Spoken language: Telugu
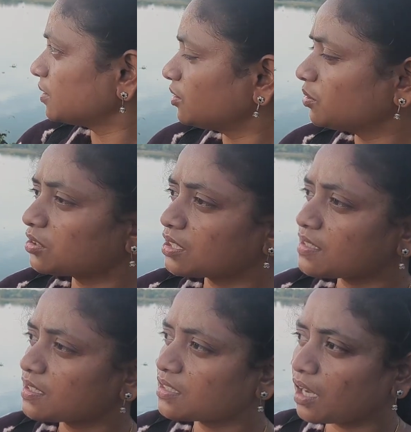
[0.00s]
ఇది
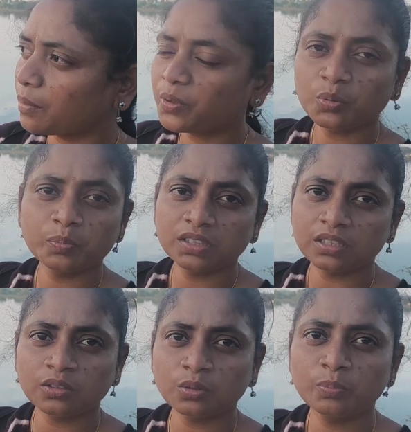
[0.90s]
వచ్చేసి చేప ఉబ్బు
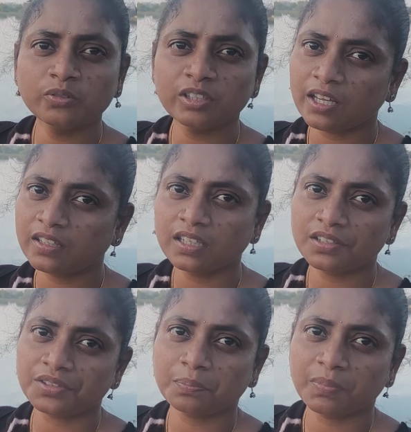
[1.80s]
ఉబ్బు వ్యాధి
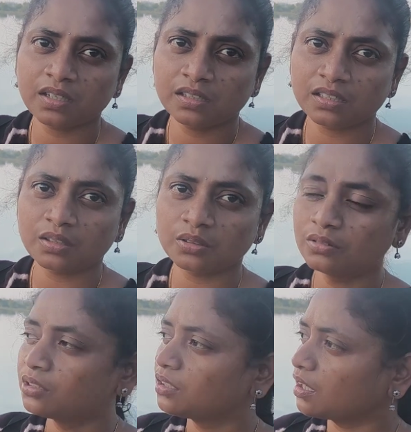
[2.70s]
అని చెప్పని అంటారు
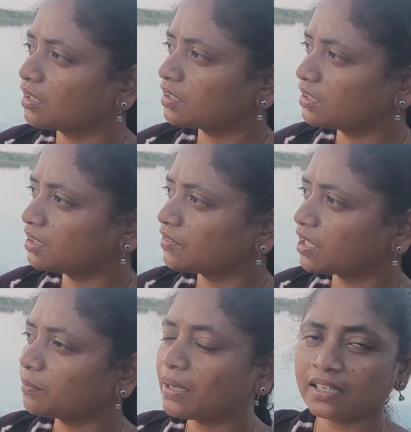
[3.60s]
అంటే
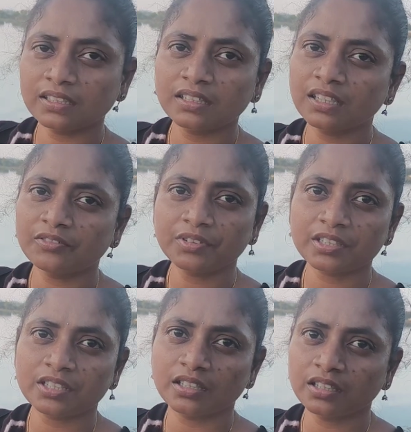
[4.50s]
దీనివల్ల బ్యాక్టీరియల్
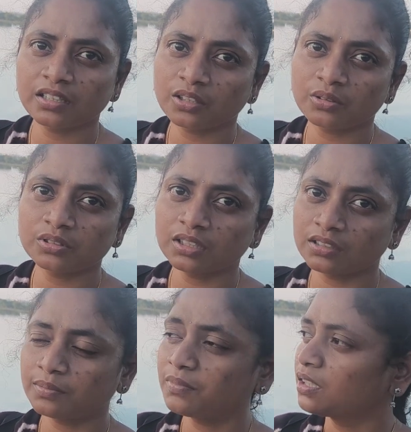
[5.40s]
ఇన్ఫెక్షన్ అండి ఇది ఎక్కువ
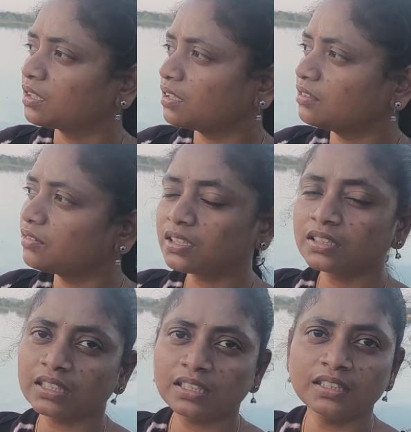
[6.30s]
శాతం లివర్
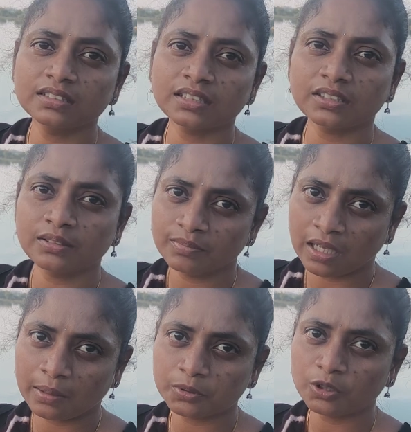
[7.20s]
కిడ్నీస్కి
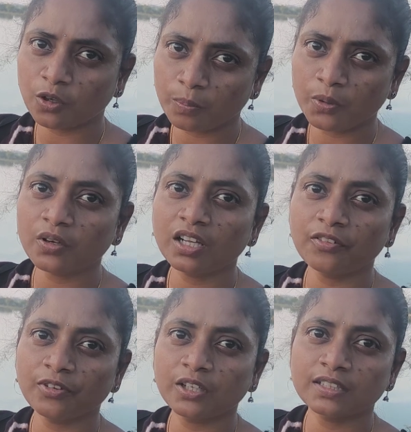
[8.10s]
లేకపోతే లోపల ఉన్న
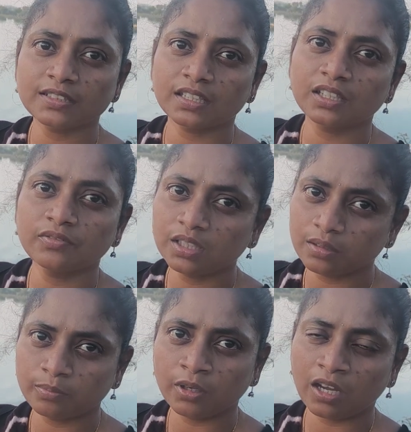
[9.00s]
ఎఫ్లియెంట్స్ అనేవి
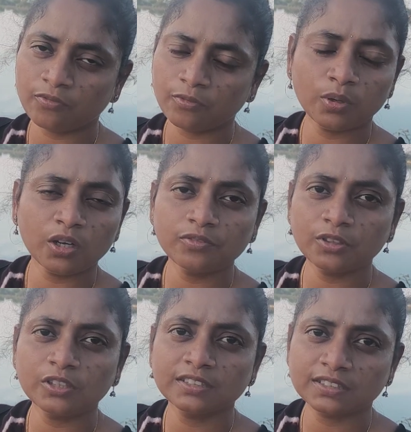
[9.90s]
బాడీ
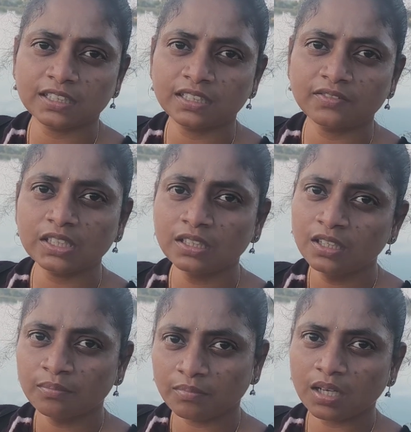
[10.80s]
ఫ్లూయిడ్స్ అనేవి
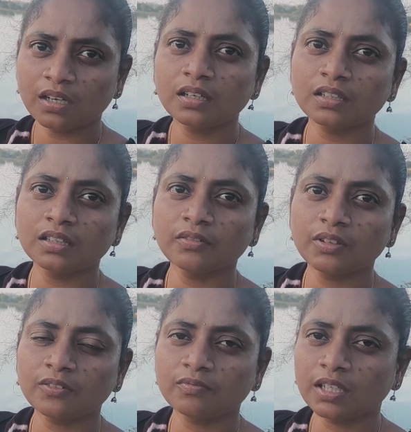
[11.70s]
బాగా ఇది
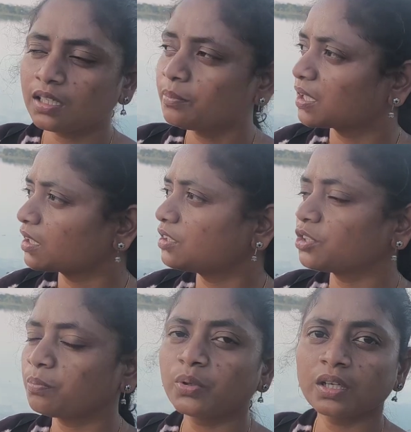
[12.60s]
అవ్వడం వల్ల మనకి
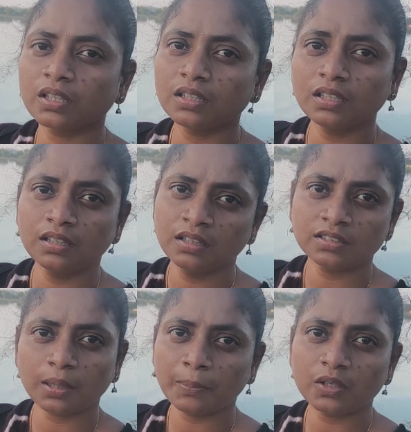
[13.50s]
జబ్బు అనేది
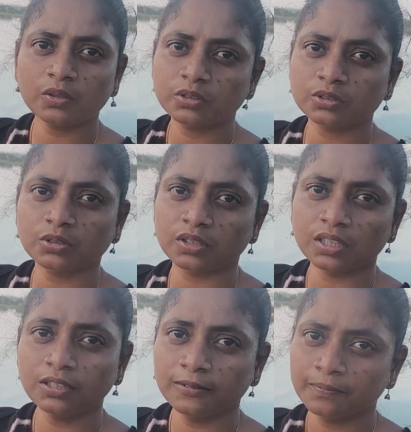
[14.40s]
చేపలకు వస్తుంది